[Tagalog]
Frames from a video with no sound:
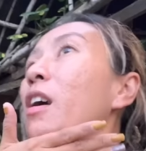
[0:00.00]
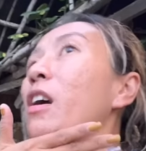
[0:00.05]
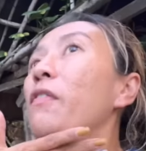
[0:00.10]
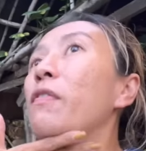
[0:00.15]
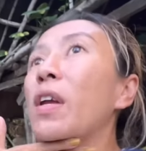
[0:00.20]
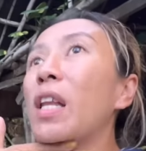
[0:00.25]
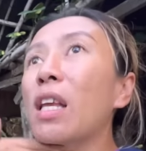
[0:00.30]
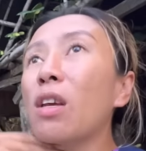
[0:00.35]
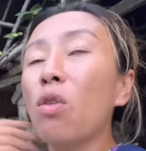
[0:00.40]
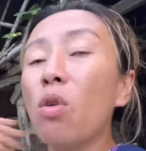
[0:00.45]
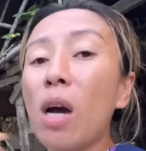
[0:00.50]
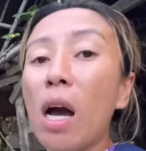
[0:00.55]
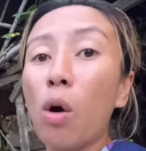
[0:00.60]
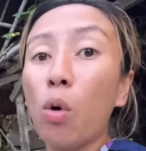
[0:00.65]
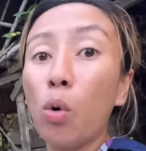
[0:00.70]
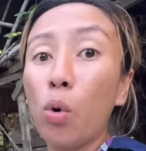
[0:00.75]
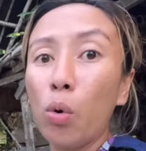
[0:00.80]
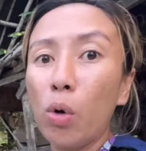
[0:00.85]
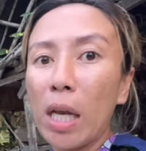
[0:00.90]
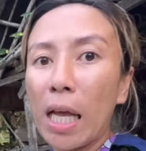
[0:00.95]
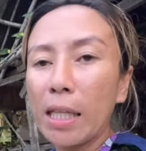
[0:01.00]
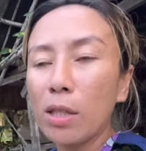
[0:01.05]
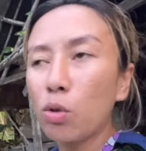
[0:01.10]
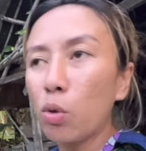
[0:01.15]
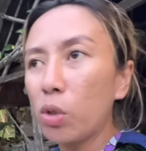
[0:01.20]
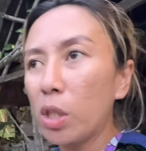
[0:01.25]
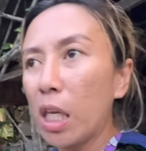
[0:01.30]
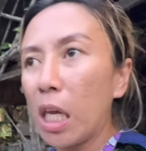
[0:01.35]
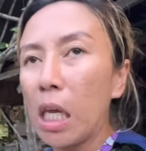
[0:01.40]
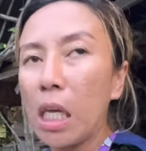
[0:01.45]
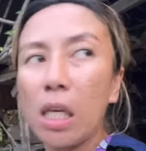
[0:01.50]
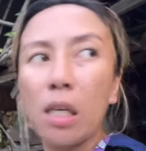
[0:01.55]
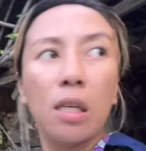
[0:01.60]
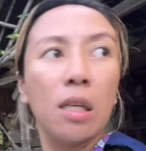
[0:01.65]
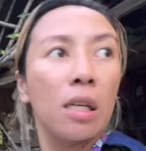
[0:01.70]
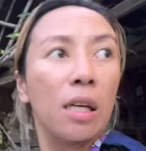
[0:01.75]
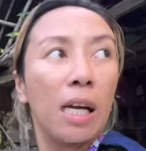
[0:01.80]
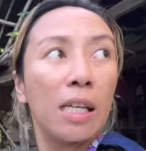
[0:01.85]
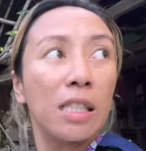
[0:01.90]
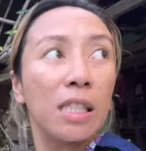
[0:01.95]
Feeling ko nga uulan today
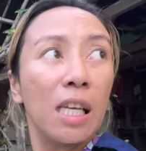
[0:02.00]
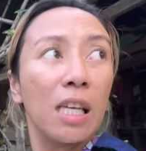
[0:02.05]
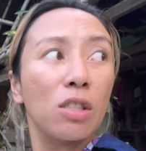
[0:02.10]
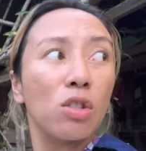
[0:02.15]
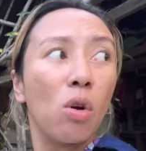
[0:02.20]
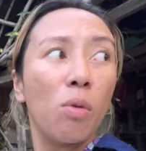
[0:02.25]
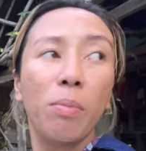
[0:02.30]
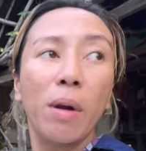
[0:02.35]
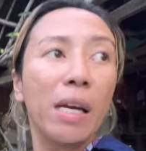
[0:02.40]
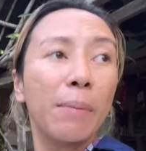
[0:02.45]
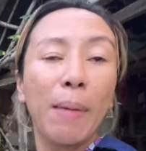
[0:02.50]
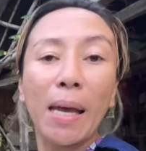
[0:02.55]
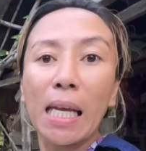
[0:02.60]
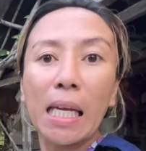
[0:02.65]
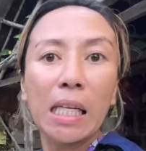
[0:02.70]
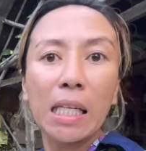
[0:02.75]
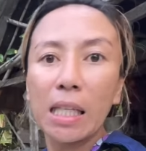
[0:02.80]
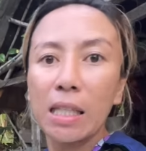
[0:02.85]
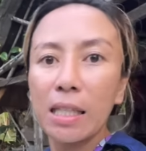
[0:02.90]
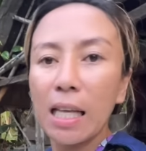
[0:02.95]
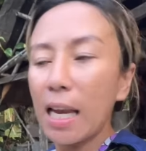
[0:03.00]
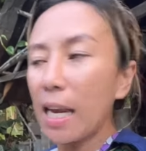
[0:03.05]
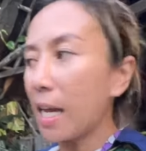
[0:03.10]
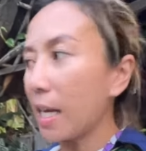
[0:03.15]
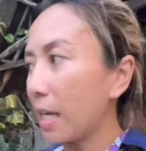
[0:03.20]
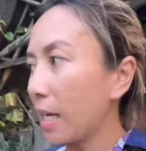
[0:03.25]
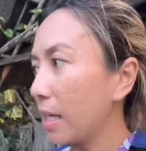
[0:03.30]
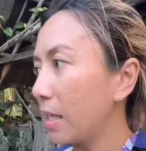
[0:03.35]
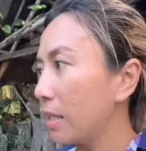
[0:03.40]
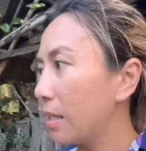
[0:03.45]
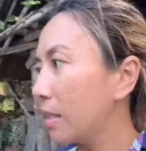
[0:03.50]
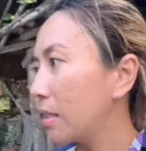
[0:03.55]
kasi sobrang mainit talaga.